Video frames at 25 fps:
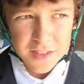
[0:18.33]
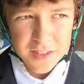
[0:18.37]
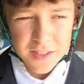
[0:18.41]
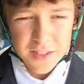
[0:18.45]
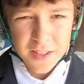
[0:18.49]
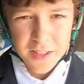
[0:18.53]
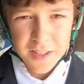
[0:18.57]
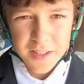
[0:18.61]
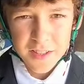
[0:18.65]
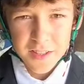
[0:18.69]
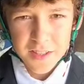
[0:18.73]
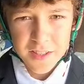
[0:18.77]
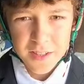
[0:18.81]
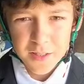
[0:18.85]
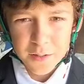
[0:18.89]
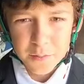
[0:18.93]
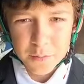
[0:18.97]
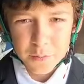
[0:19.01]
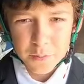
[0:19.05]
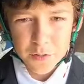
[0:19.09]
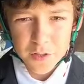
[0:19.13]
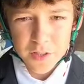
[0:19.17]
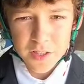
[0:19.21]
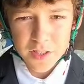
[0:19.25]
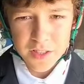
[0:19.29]
Eh,
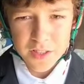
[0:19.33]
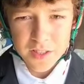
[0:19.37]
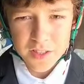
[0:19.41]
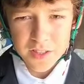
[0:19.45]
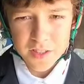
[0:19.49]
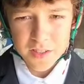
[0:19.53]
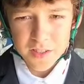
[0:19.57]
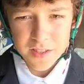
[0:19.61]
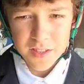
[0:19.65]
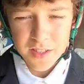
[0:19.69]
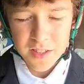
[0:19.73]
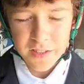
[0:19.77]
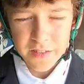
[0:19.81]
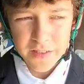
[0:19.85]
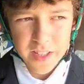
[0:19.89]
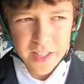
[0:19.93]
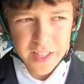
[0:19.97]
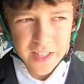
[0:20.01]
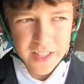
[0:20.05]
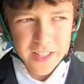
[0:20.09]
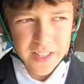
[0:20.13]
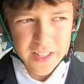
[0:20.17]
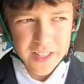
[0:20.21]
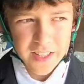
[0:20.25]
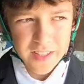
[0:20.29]
pues sí, había
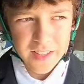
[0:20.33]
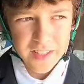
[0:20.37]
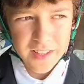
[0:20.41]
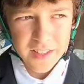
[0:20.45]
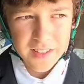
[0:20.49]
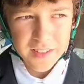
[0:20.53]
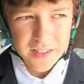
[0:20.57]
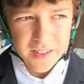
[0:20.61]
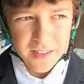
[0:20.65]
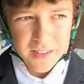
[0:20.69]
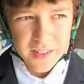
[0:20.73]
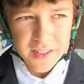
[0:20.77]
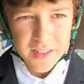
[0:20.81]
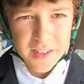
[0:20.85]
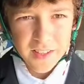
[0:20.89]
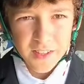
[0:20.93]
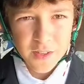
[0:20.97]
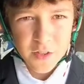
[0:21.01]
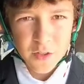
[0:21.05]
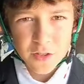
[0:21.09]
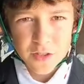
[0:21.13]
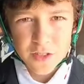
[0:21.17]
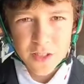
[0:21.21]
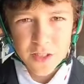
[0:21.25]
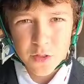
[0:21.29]
que
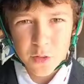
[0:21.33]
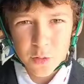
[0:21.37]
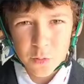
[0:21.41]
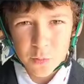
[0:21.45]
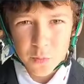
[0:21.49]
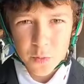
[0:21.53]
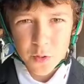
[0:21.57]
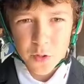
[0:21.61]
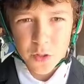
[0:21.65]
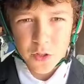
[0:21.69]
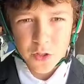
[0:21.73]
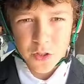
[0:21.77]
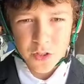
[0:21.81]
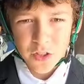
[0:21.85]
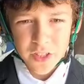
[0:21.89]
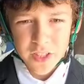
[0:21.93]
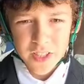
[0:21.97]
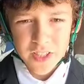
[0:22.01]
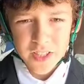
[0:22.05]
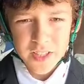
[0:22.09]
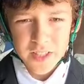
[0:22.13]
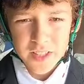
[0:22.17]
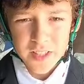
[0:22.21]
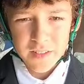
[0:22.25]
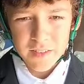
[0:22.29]
recortar un poco
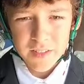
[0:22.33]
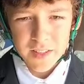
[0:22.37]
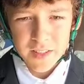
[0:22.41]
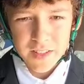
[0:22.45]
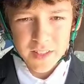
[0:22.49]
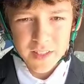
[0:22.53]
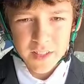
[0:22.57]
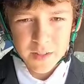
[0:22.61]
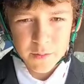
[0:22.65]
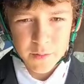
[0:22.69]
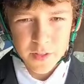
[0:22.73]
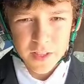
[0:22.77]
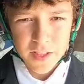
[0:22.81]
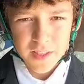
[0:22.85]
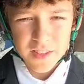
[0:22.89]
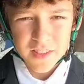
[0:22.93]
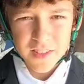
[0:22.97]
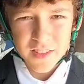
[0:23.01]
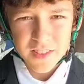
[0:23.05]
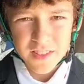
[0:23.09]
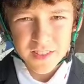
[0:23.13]
y avanzar bien.